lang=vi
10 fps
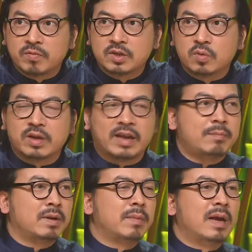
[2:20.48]
ví dụ ừ. như anh
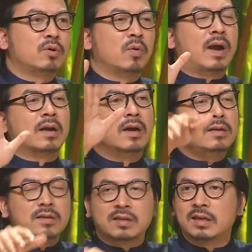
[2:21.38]
em mình bê một thùng hàng
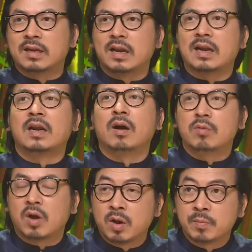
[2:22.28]
lớn thì đấy là đàn
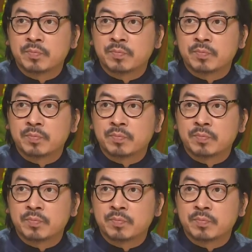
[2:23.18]
ông lo